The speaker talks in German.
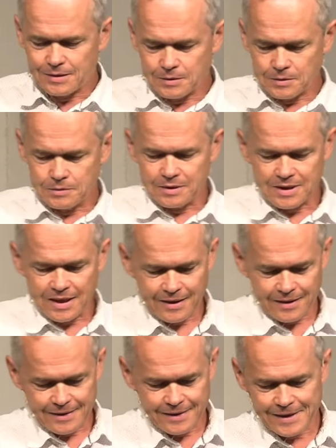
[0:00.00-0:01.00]
Und
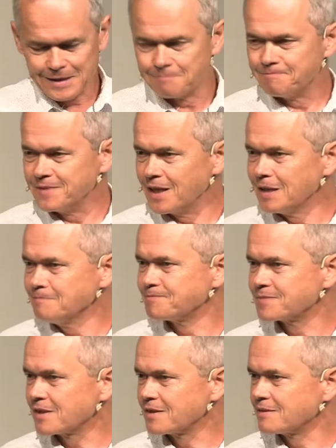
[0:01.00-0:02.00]
dann, äh, ja,
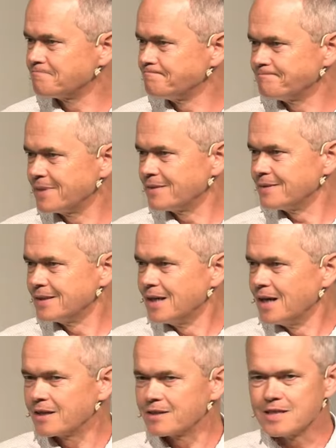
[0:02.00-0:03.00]
dann
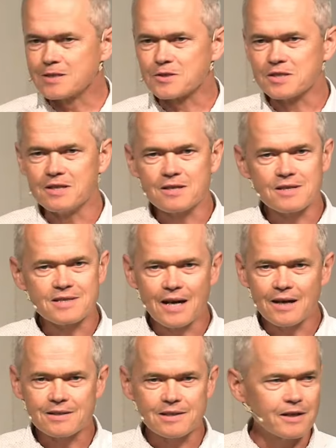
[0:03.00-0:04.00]
hat Jesus nicht
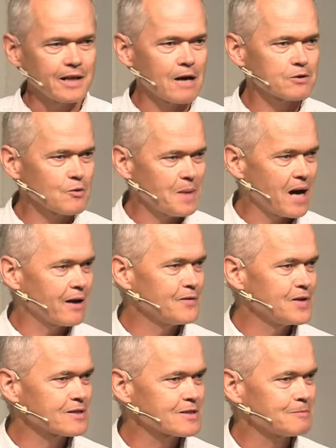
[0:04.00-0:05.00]
gesagt, ja, genau so machen
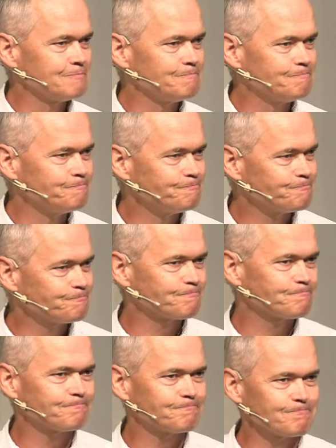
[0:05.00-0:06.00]
wir es.
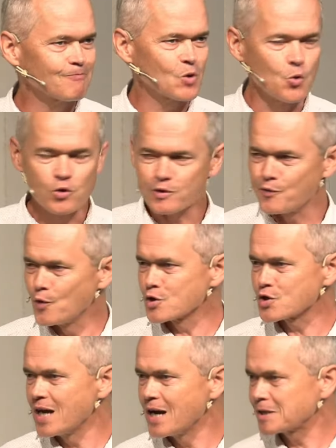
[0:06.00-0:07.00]
Guter
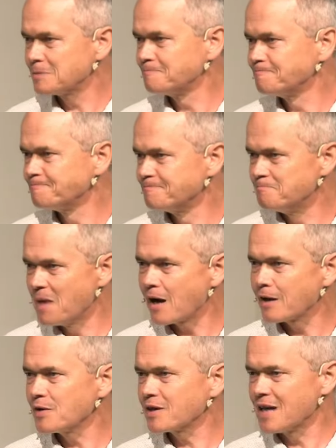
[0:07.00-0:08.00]
Vorschlag,
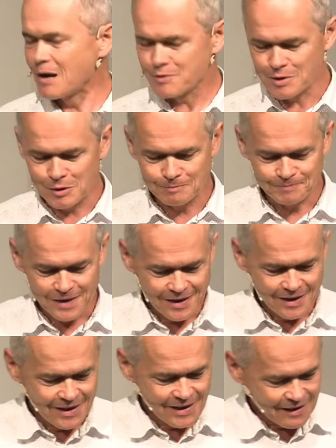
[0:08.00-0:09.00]
machen wir genauso.
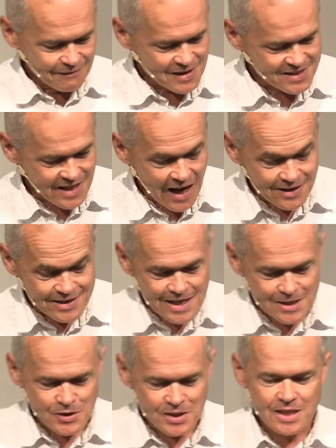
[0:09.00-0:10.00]
Was sagt
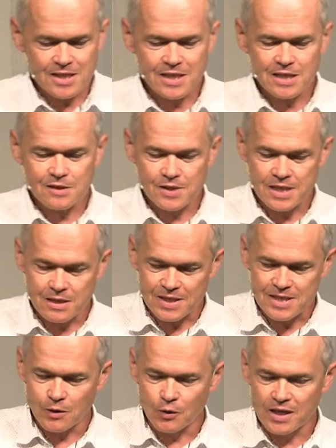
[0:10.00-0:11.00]
Jesus in diese
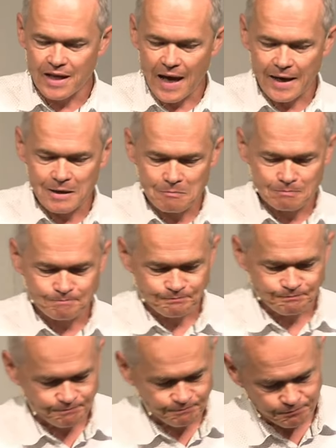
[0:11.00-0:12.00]
Situation hinein?
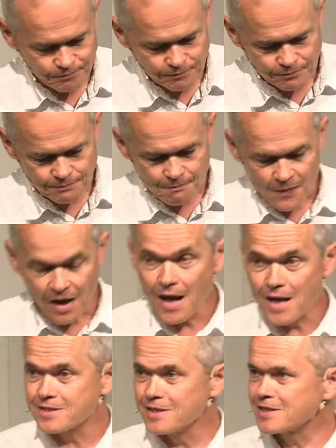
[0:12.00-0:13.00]

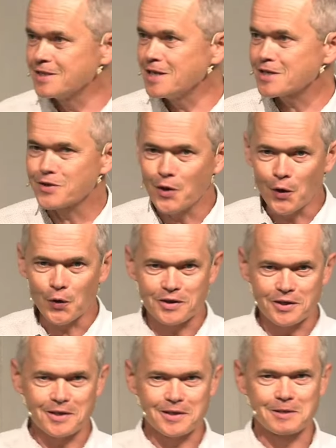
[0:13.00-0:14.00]
Es ist nicht
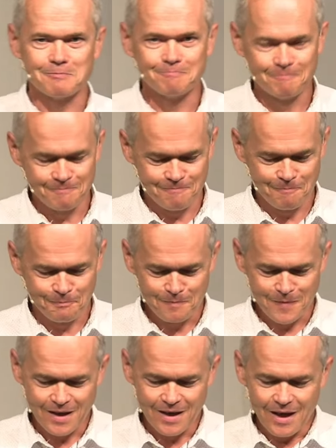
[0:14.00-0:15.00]
nötig
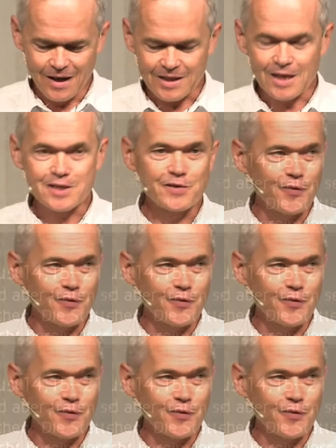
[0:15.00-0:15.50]
dass sie